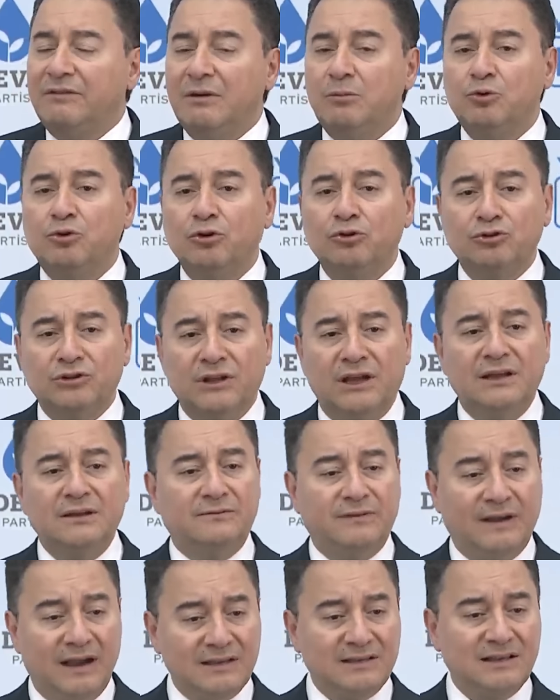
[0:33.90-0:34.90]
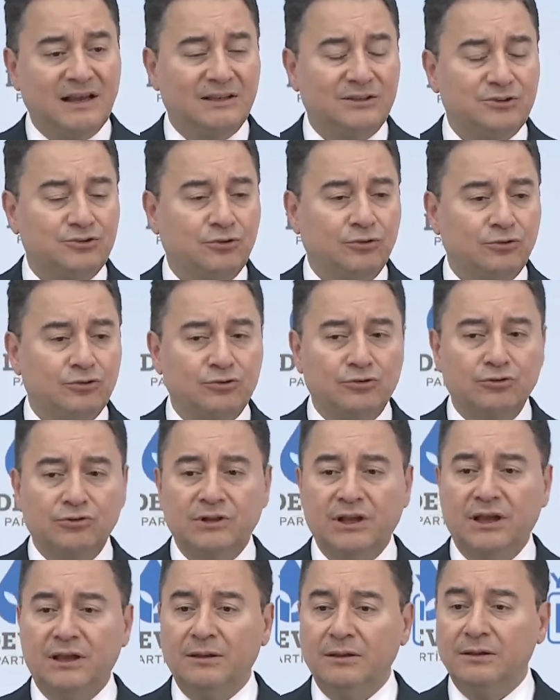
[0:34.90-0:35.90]
Ve bu konuda faiz artış
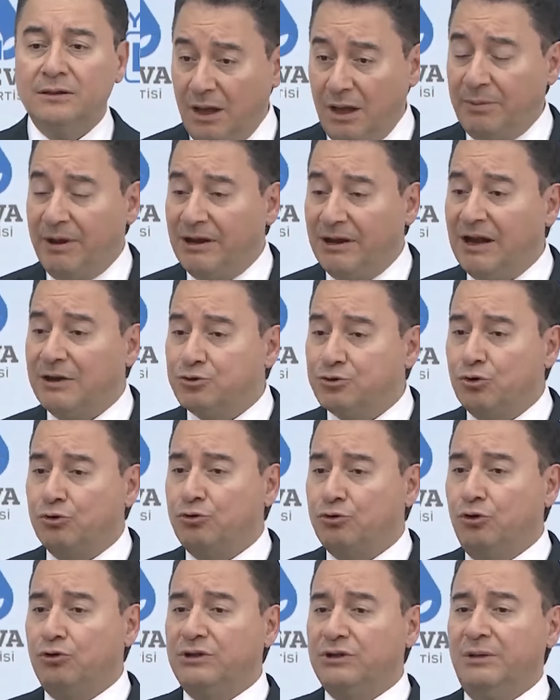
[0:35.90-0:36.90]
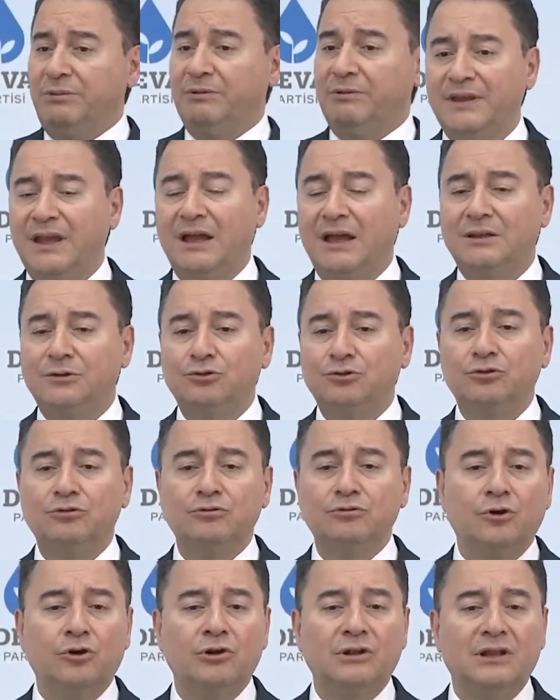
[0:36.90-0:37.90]
konusunda haberler çok yoğun değil mi? Yani
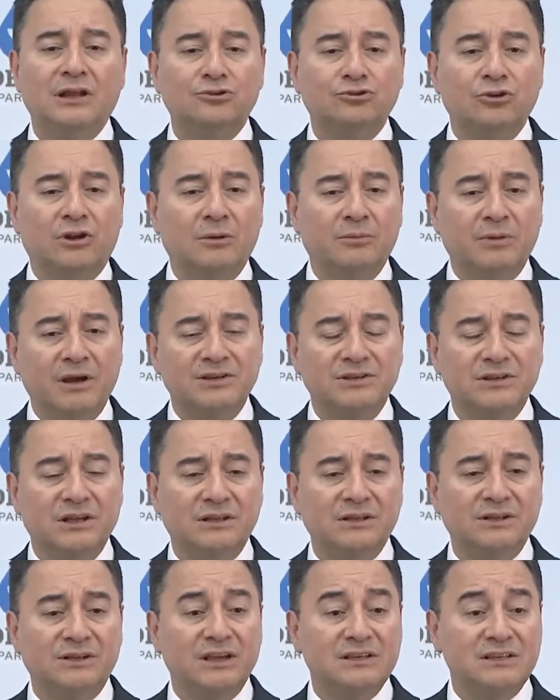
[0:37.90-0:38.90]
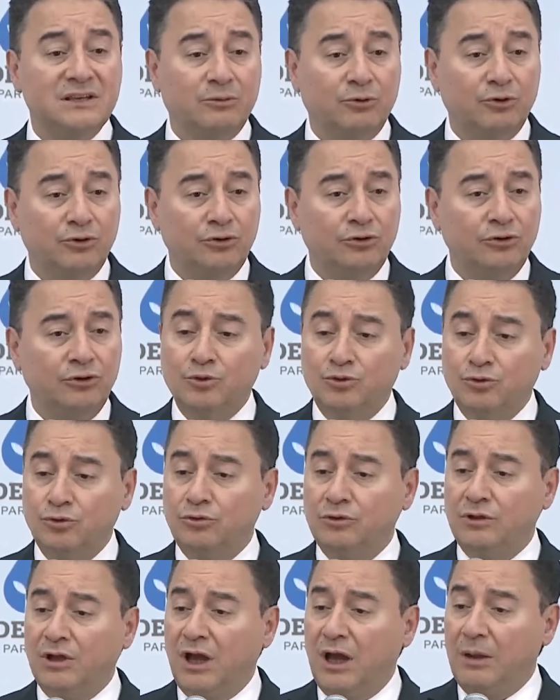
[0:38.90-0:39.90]
dün öğleden sonra başladı gece boyu
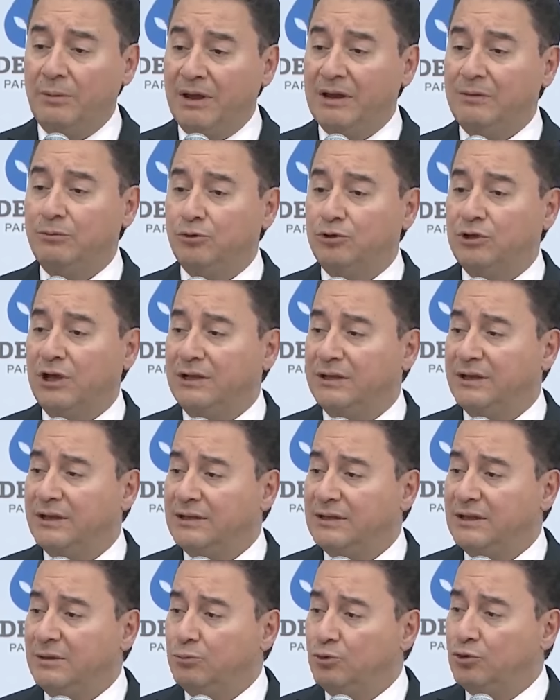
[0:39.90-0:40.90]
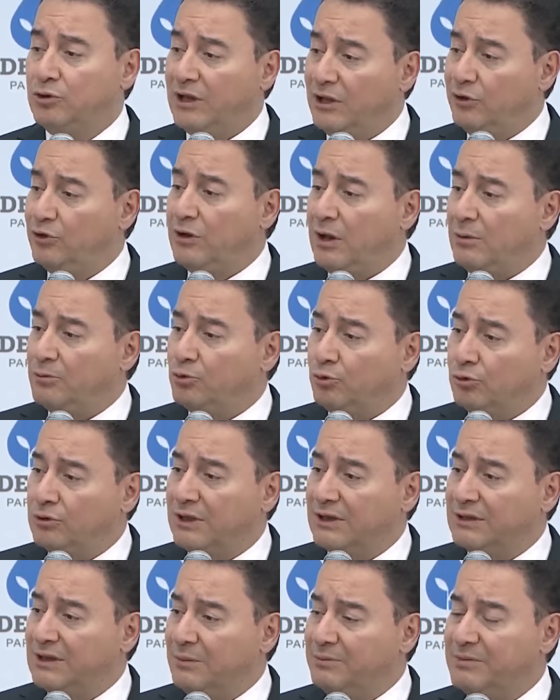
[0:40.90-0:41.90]
bütün haber bültenlerinde bu en önemli
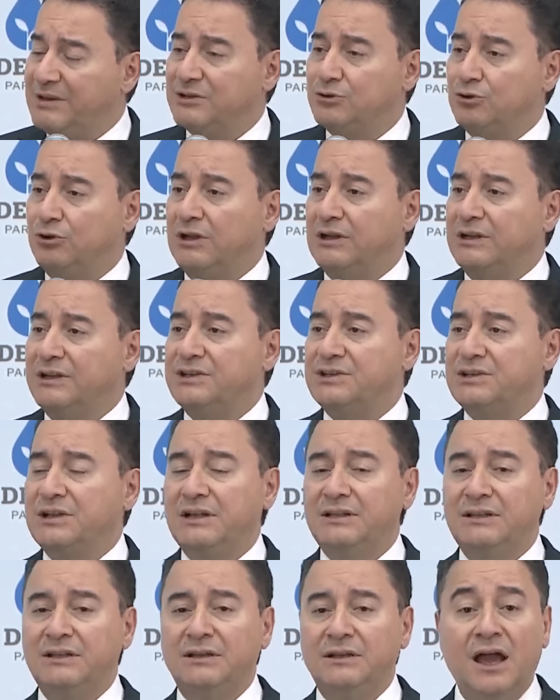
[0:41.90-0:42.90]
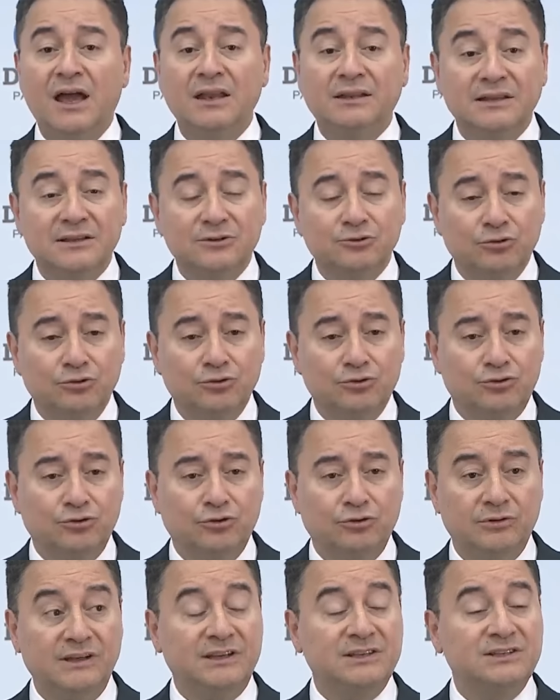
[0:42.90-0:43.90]
konulardan birisi olarak işlendi. Herkes konuştu.
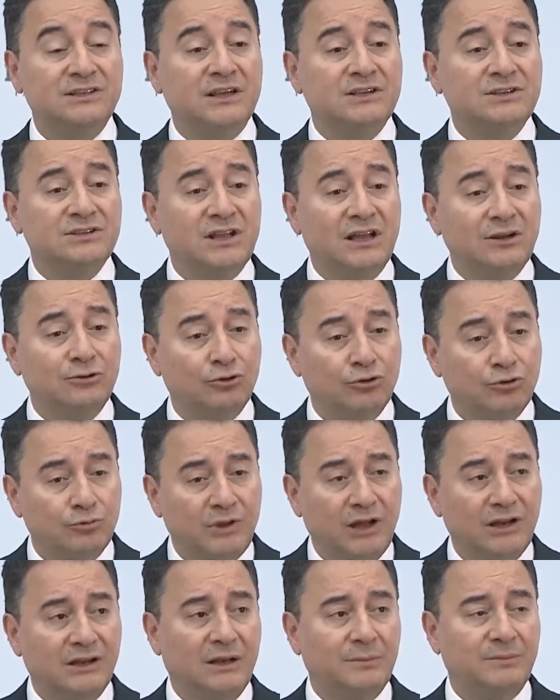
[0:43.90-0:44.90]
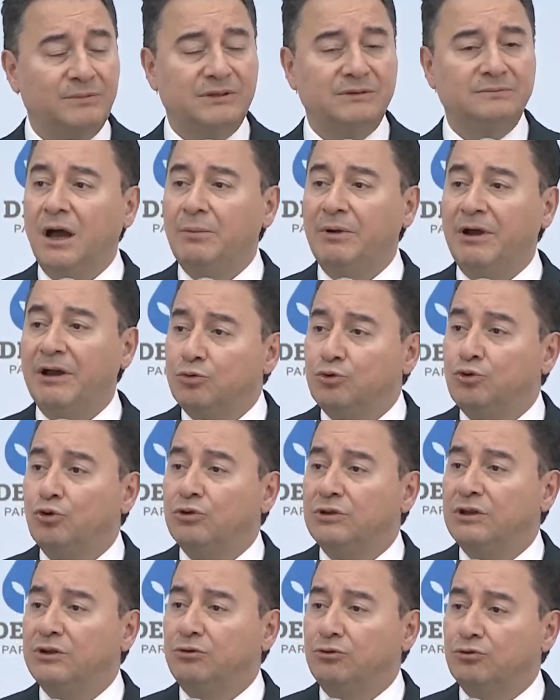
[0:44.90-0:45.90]
İktisatçılar yorumlar yaptı. Ama bu
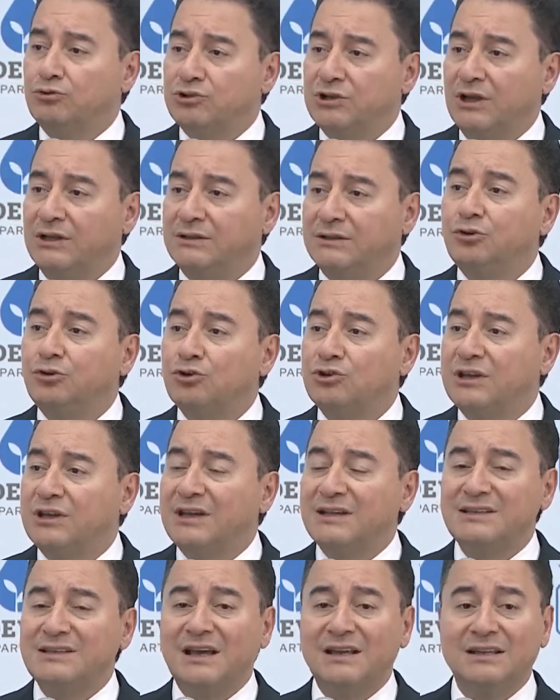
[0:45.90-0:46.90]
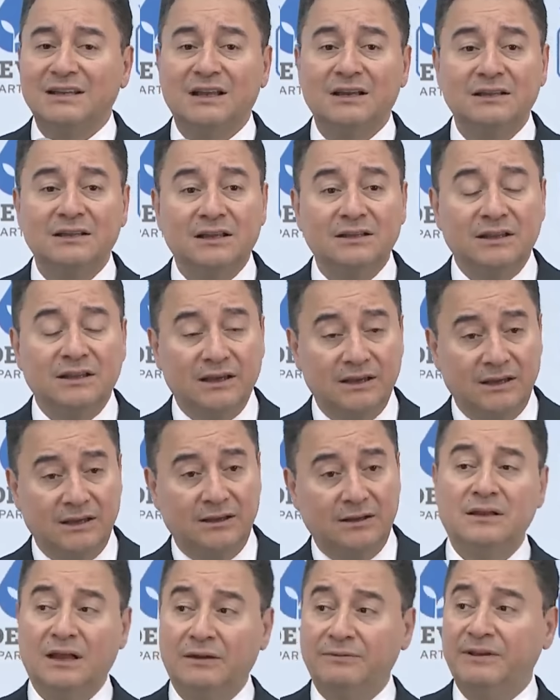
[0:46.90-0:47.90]
konuda konuşan köşe yazarlarına dahi
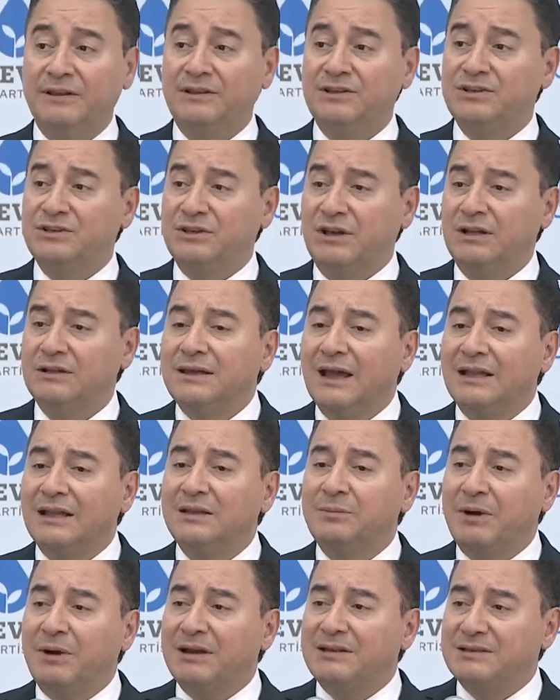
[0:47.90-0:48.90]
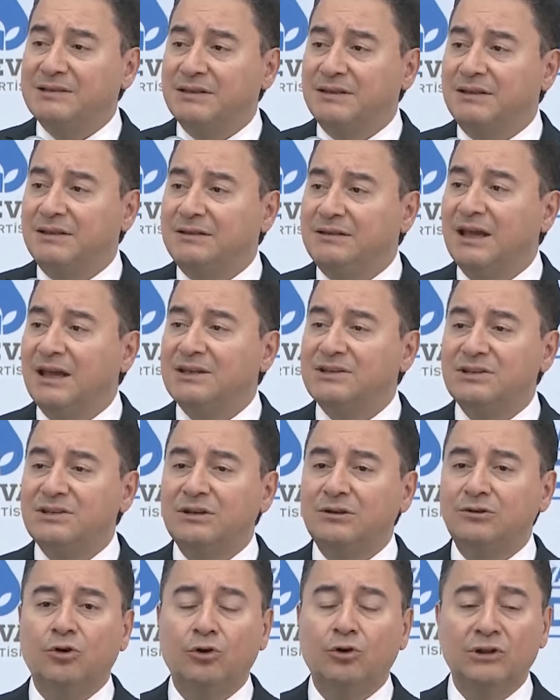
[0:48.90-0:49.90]
laf yetiştiren, kendi partisinin
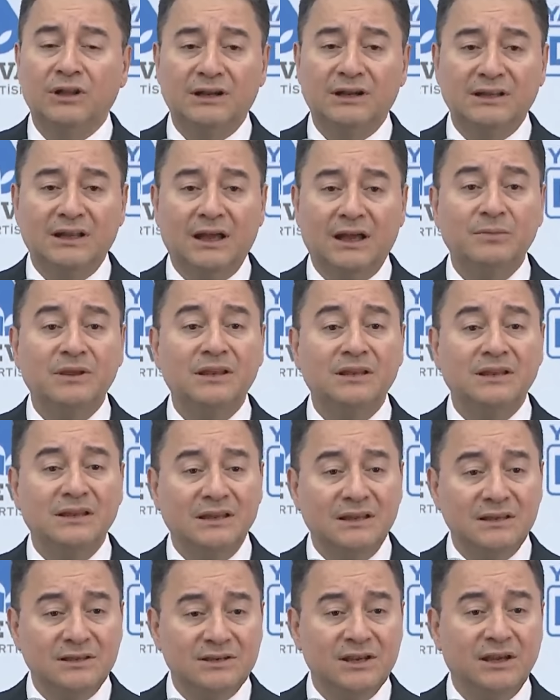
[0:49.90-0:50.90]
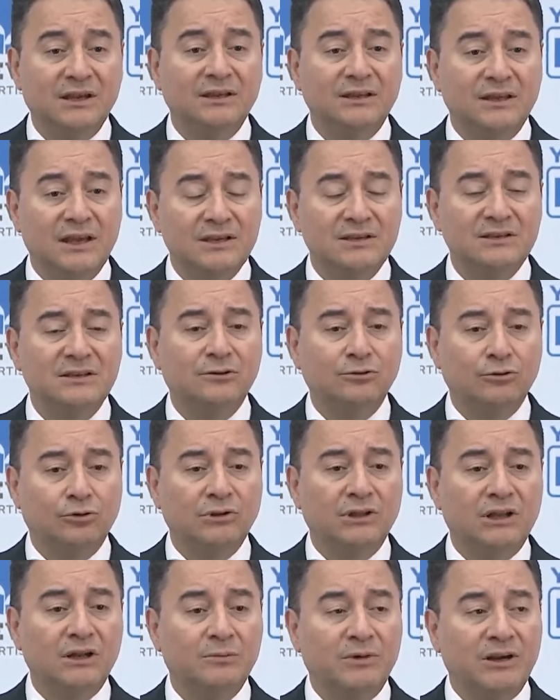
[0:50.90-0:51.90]
gençlik kollarına bir ilçe gençlik
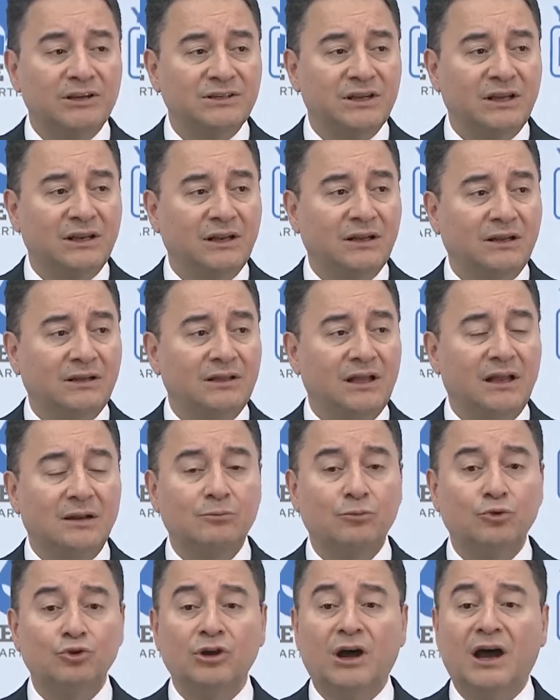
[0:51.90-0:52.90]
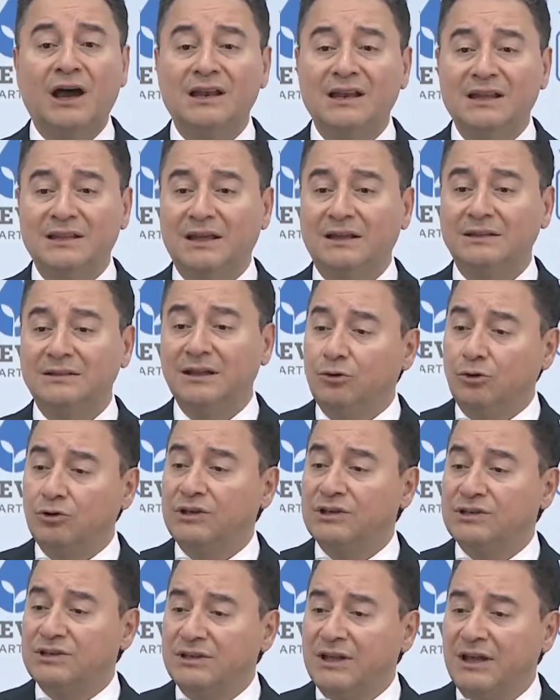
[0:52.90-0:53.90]
kolları başkanına kadar müdahale eden o
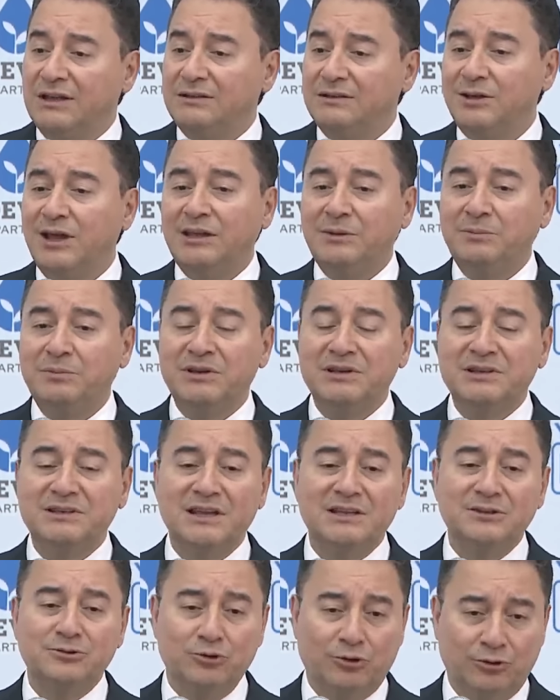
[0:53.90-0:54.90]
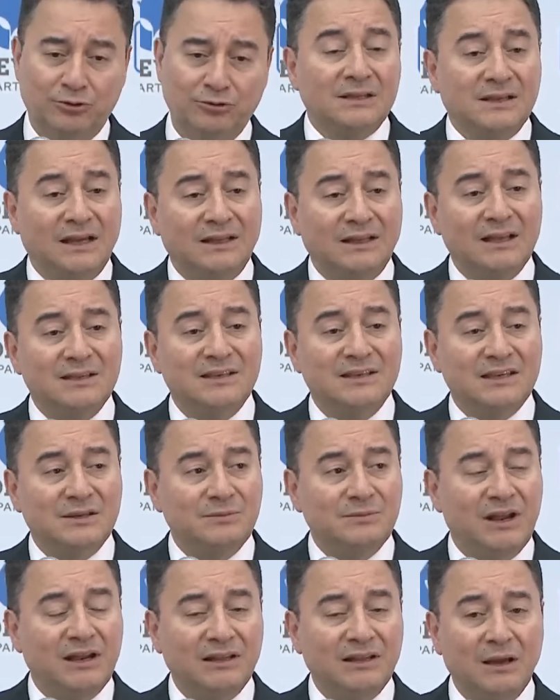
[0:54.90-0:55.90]
kişiden tek bir ses yok. Zaten
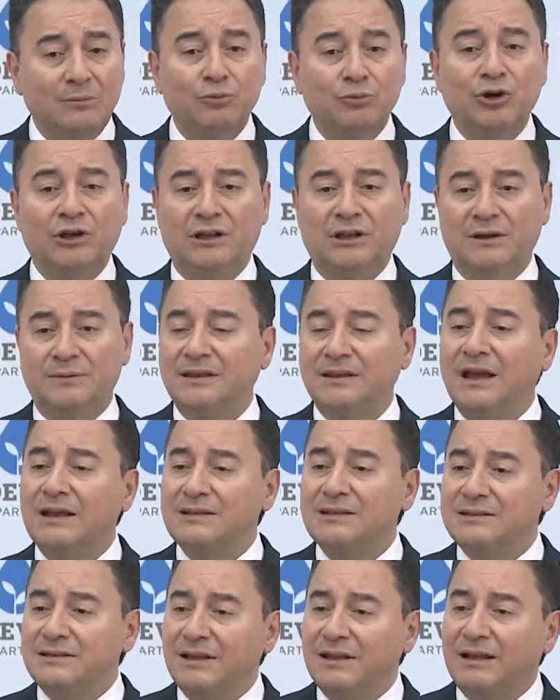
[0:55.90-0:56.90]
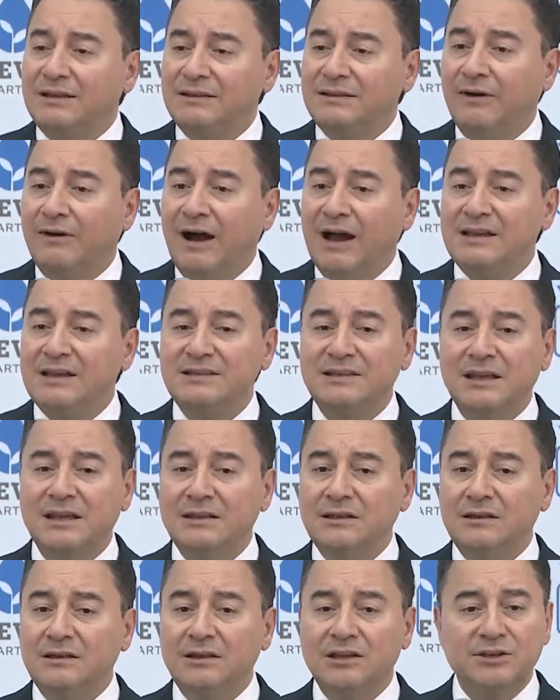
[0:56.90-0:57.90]
seçimlerden bu yana kendisinden faizle
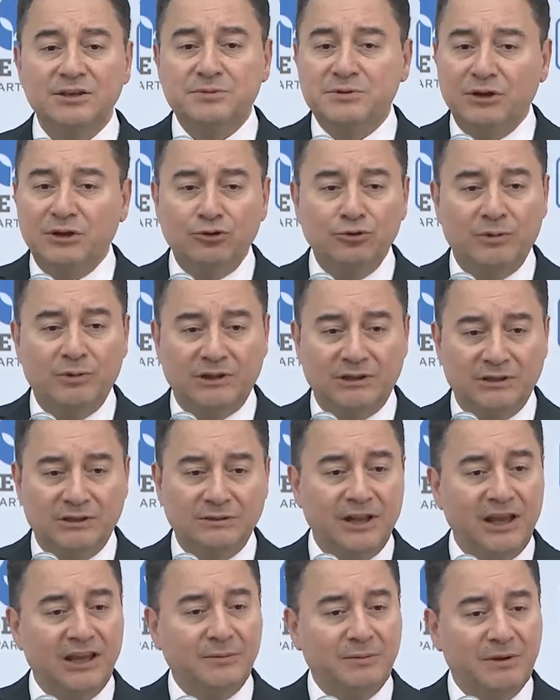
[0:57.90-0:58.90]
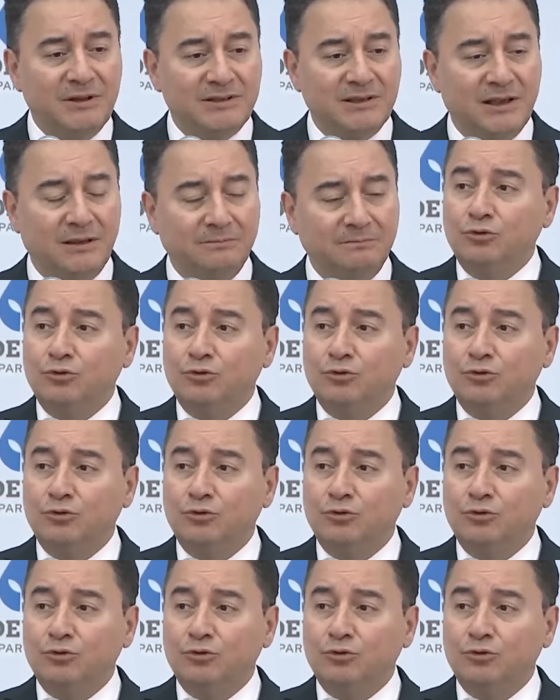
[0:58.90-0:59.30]
ilgili hiçbir şey duymadık. Ne hikmetse.